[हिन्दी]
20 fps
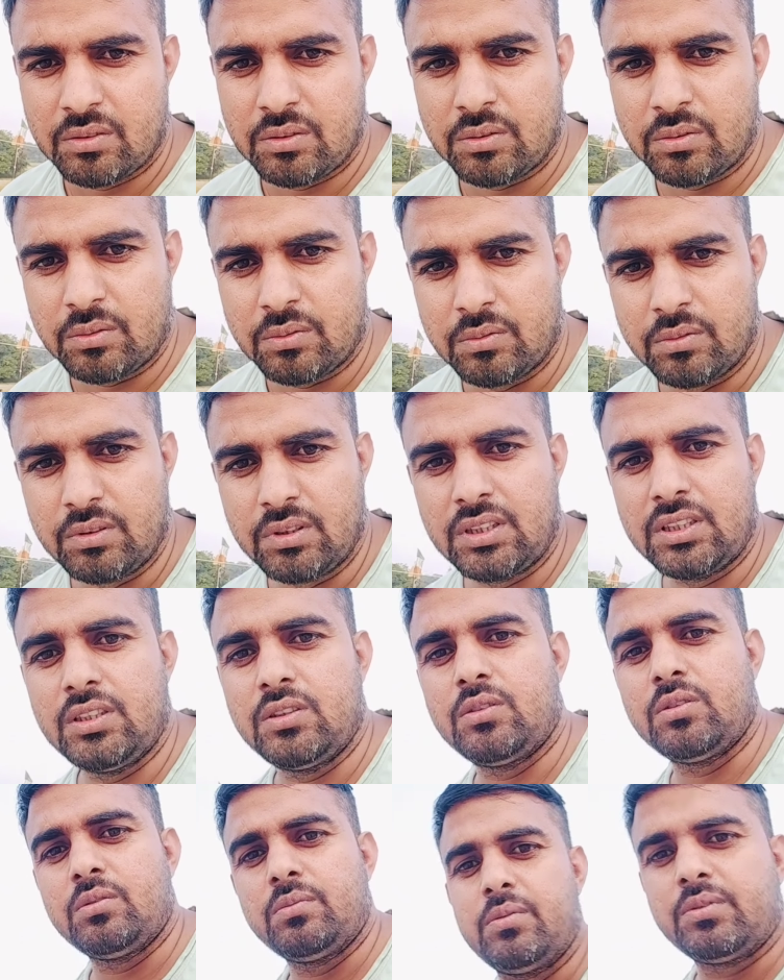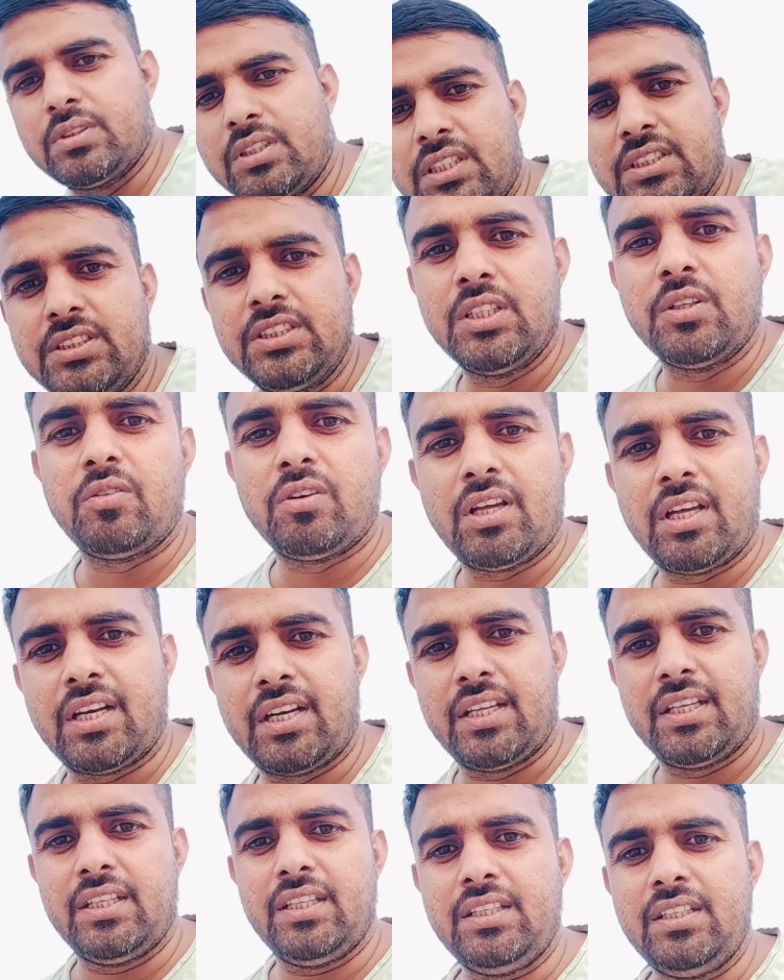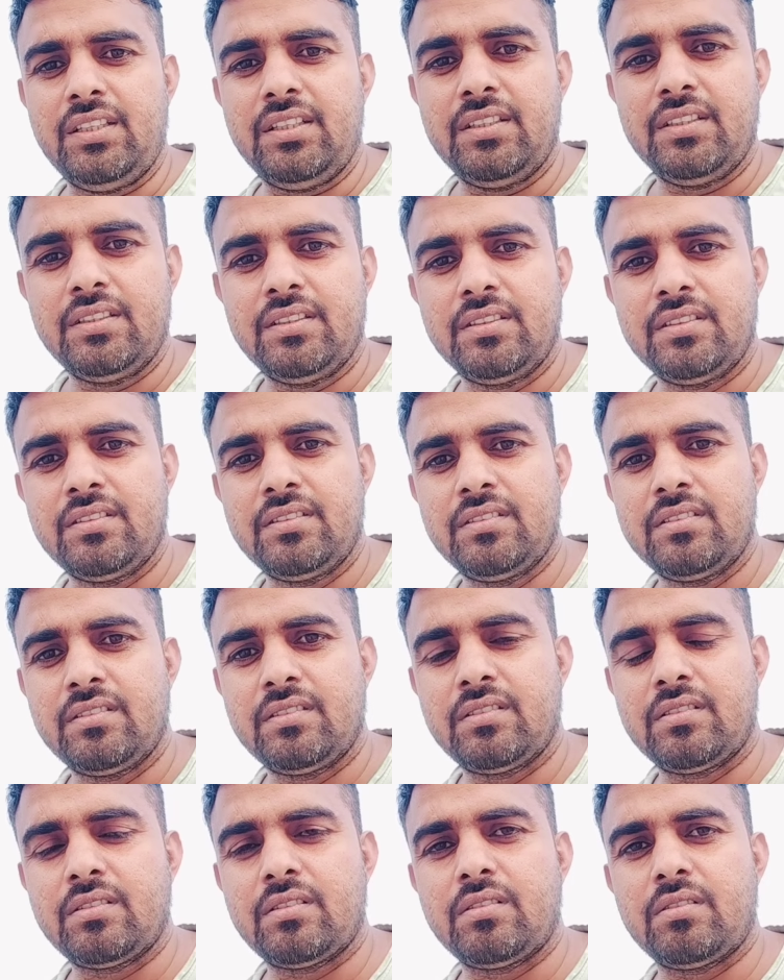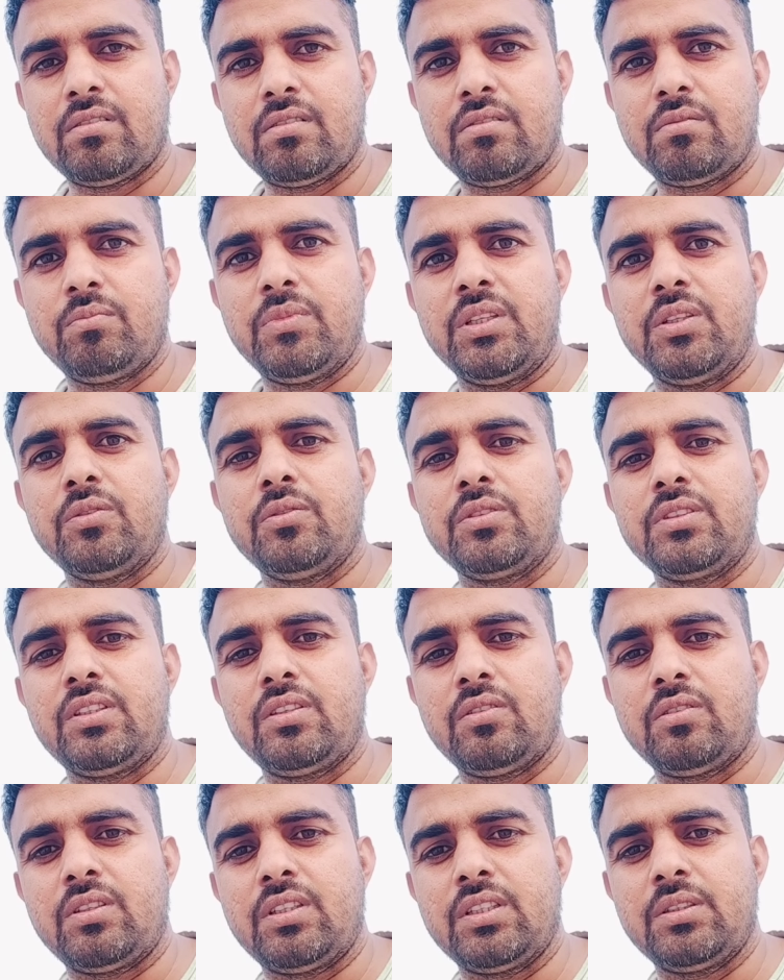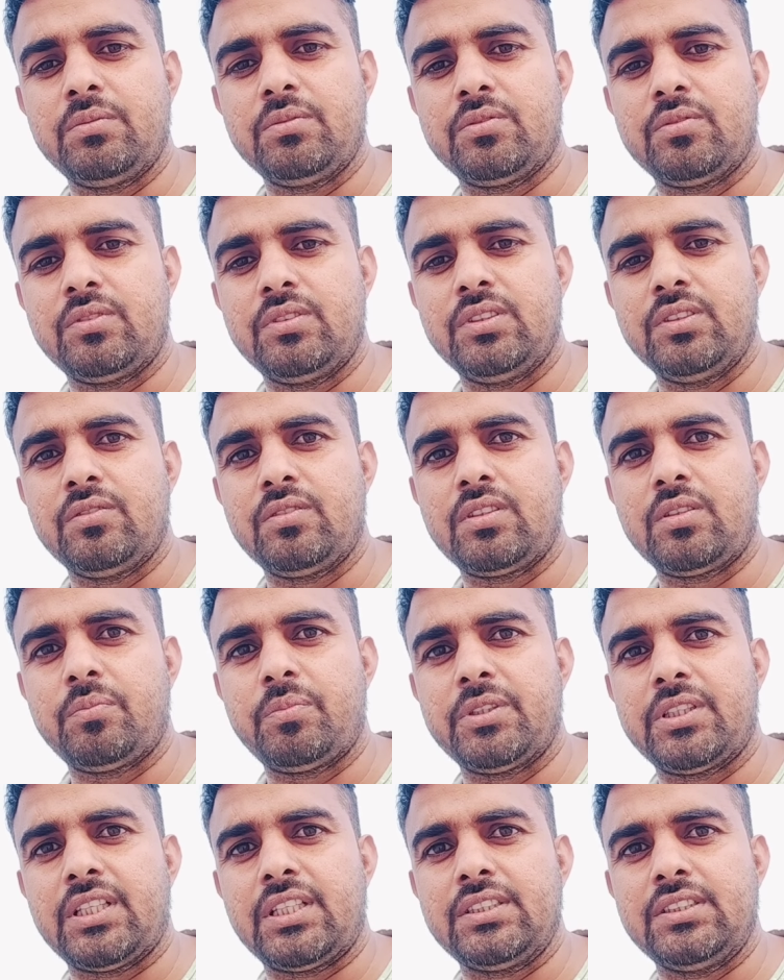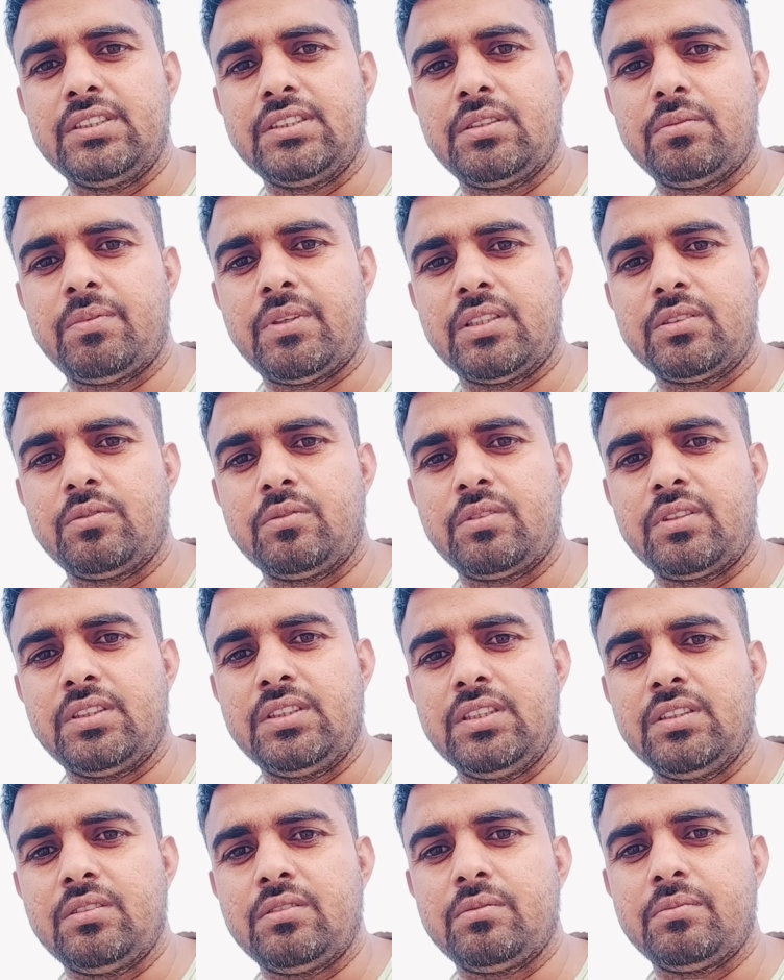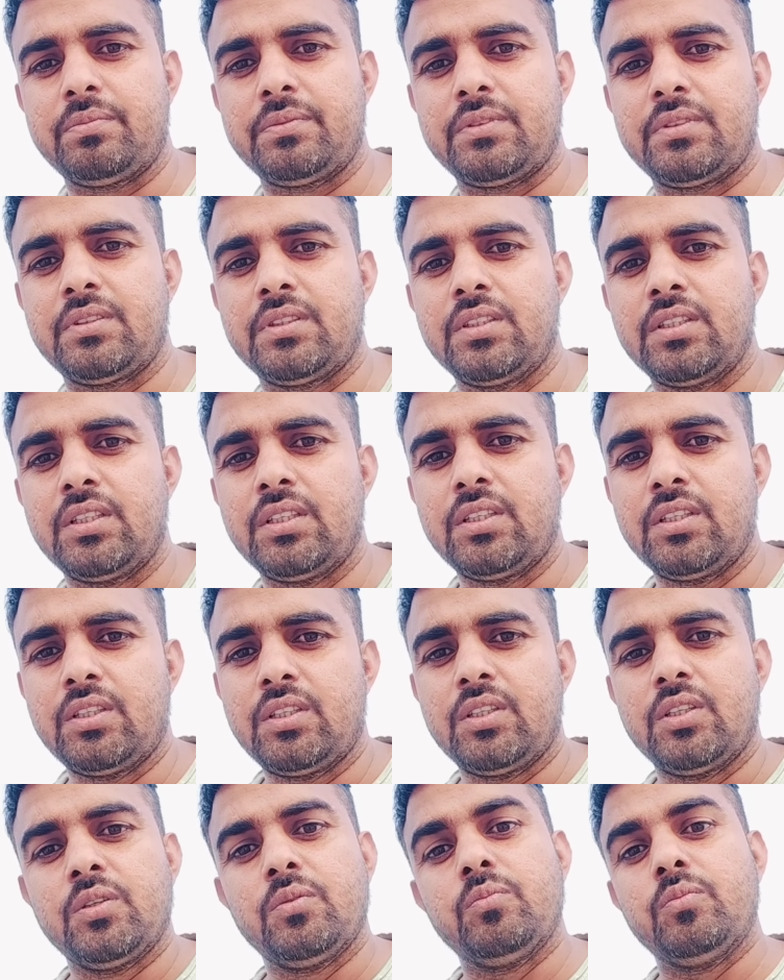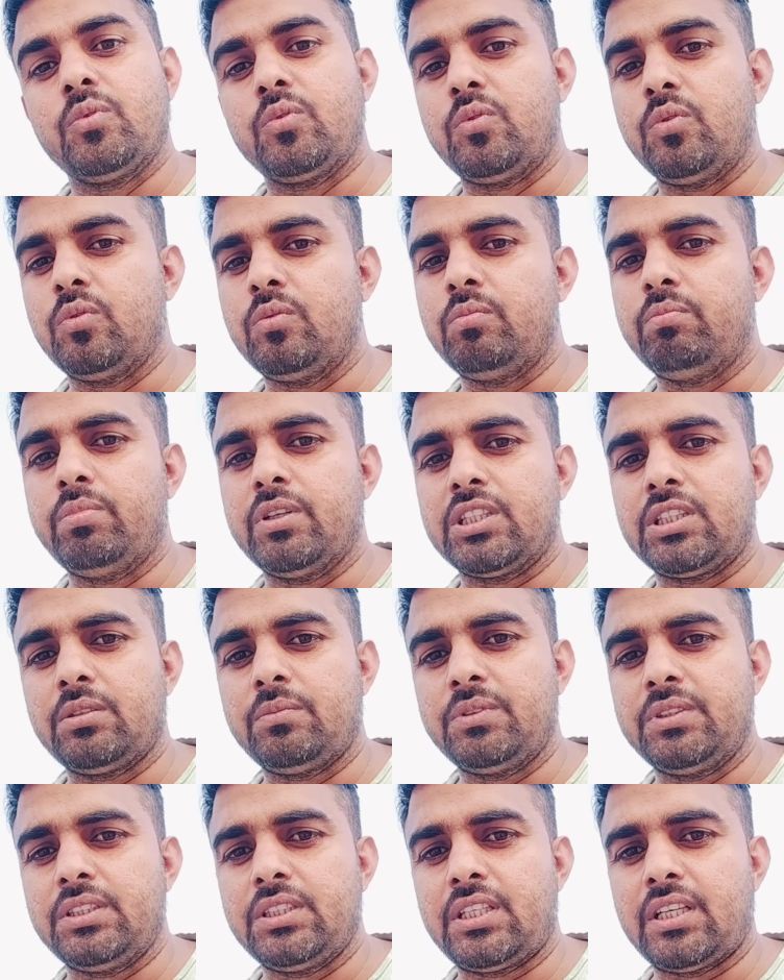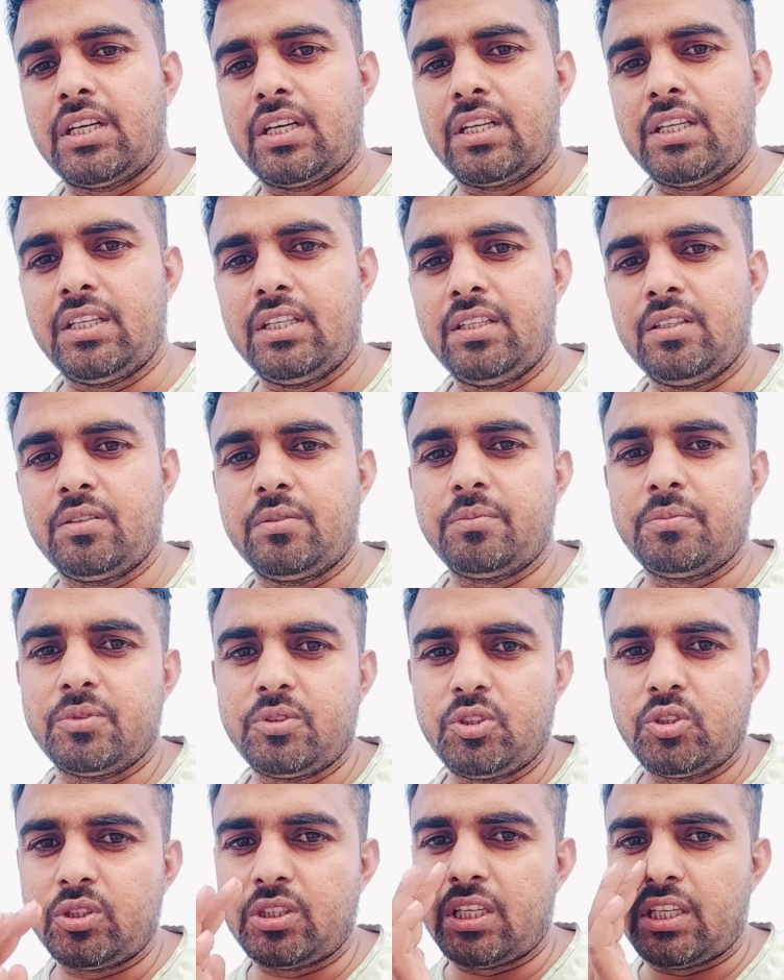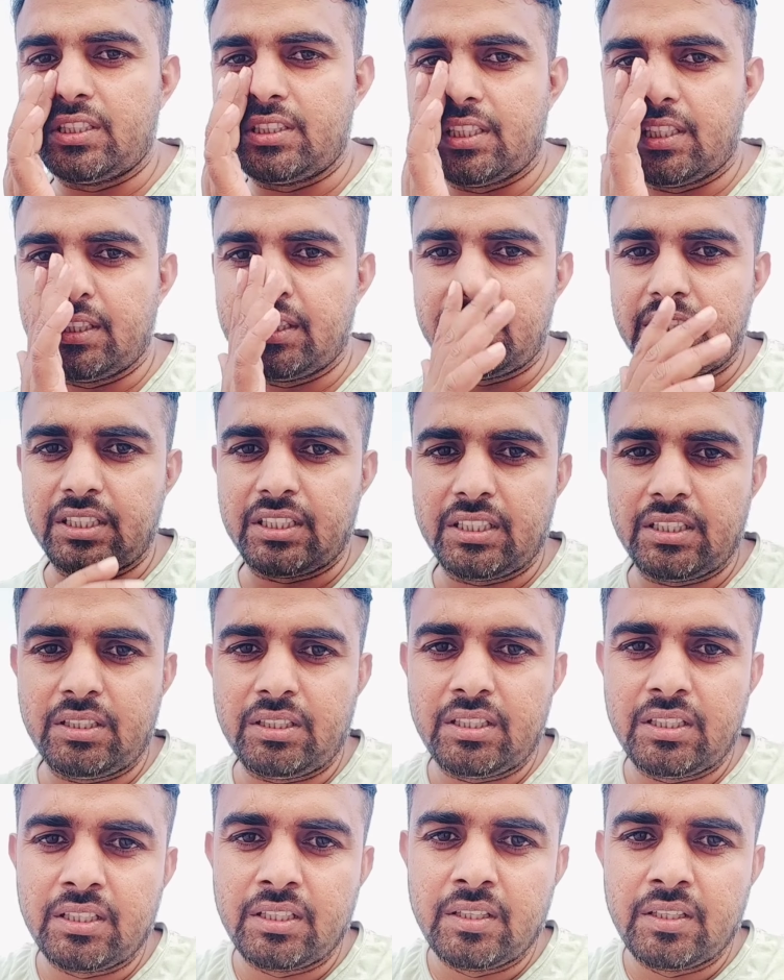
तो उनकी तो वो धज्जियाँ उड़ा रहे हैं और मैंने उनकी रिकॉर्डिंग भी सुनी है उनके पिताजी से बात हो रही है तो फिर वो खूब बदतमीजी कर रहे हैं और जितना जानते हैं